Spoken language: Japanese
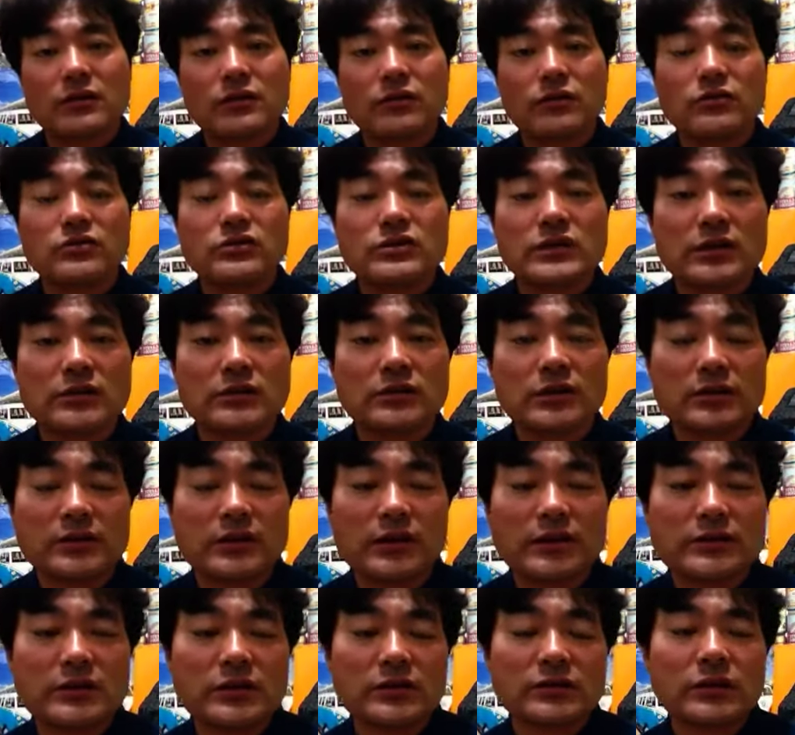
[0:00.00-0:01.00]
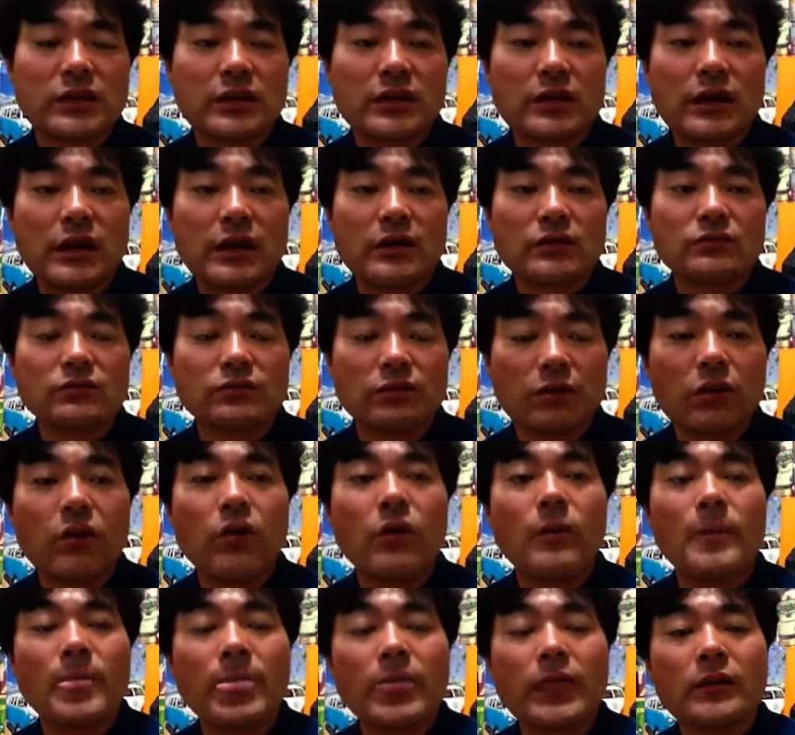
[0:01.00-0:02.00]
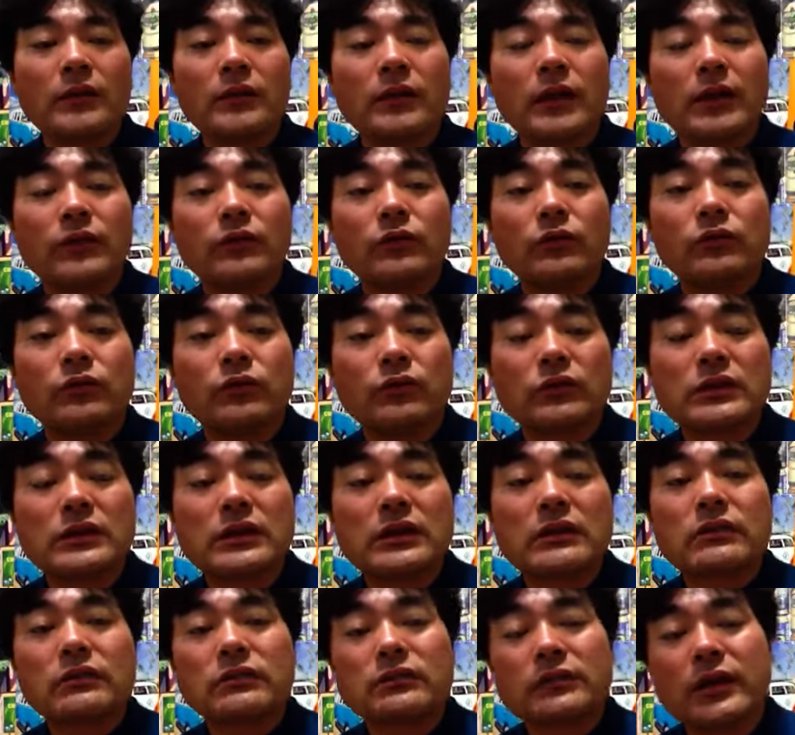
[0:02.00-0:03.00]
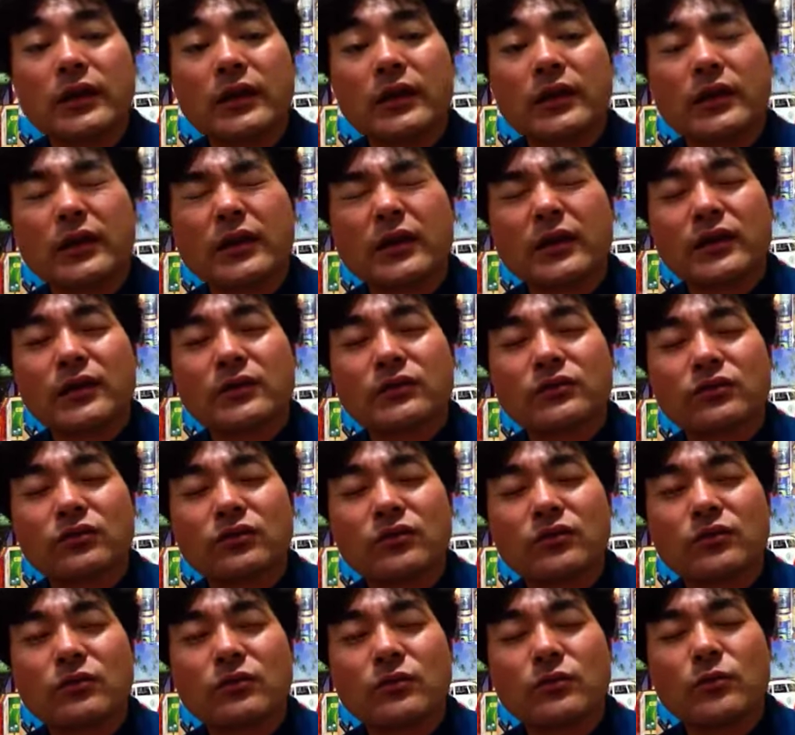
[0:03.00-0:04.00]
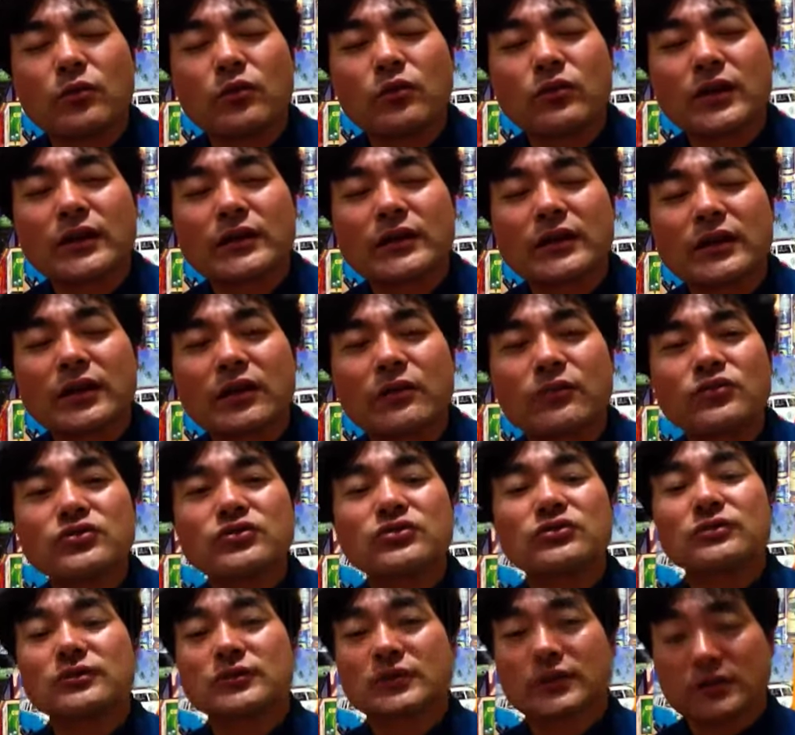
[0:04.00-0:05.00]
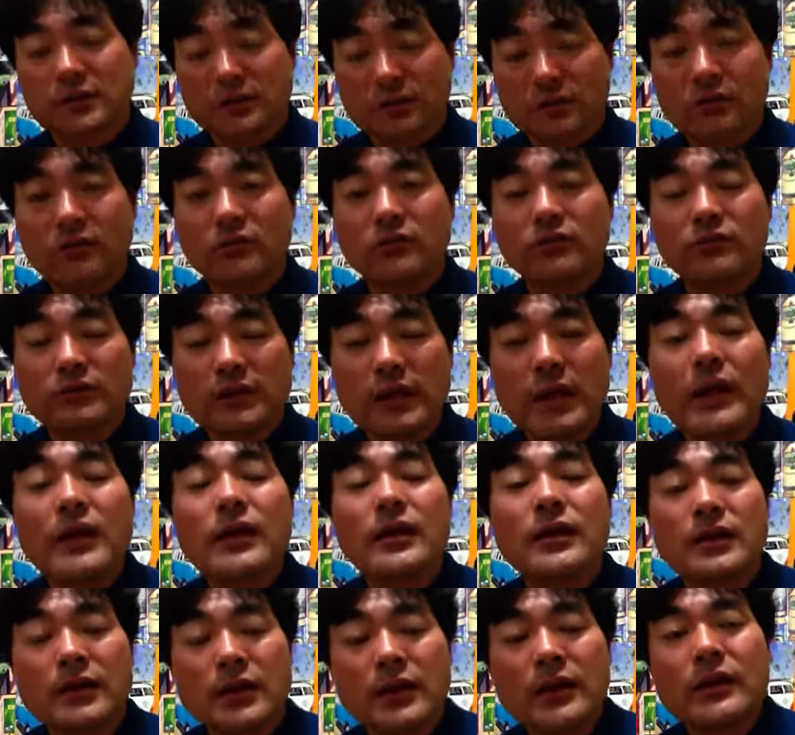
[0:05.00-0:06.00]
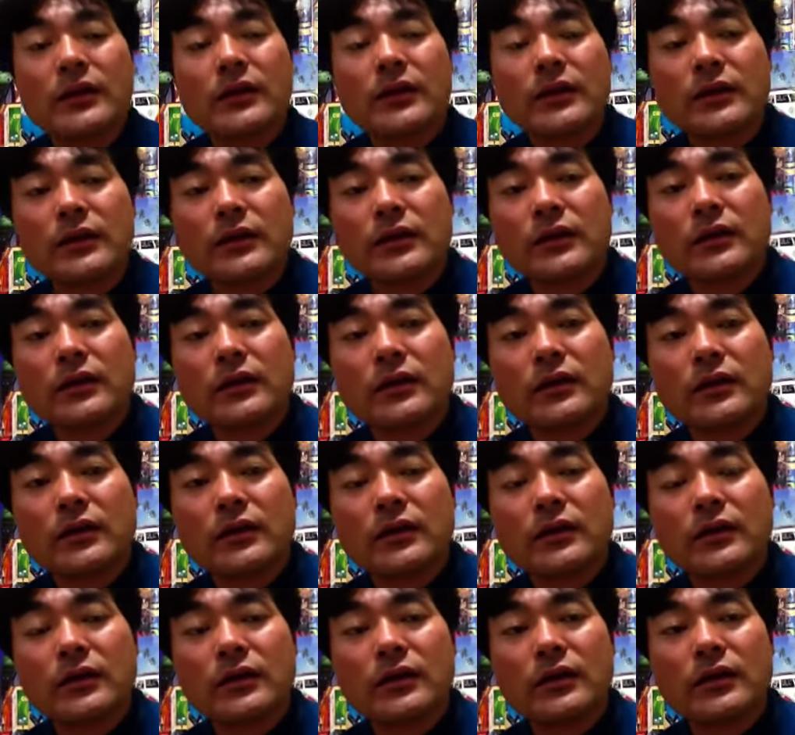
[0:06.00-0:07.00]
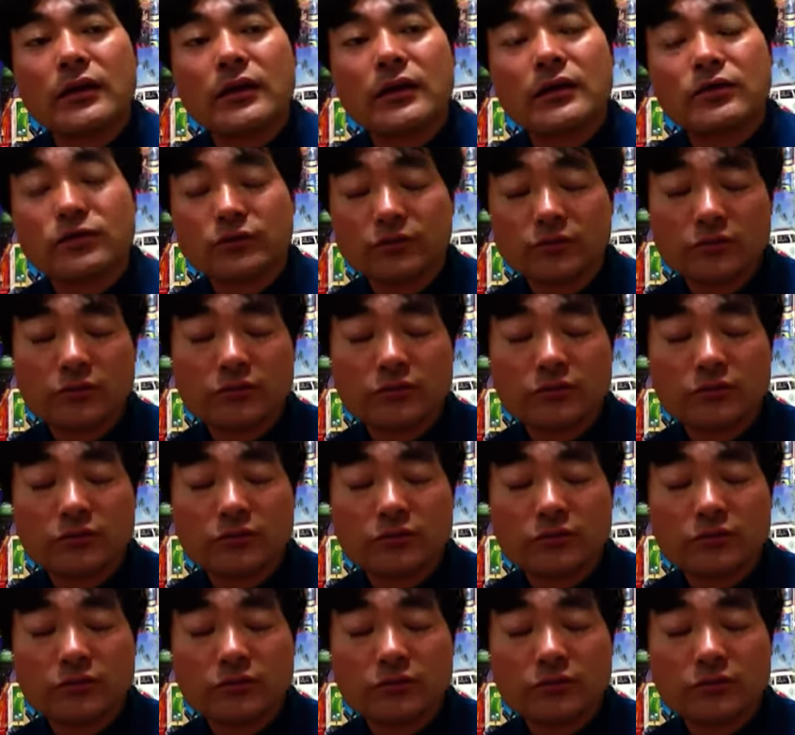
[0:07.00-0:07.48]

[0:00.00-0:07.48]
そういう弱点。だから弱点があると、あの、よりですね、えっ、ー、と、物語が面白くなってくるというね、えー、い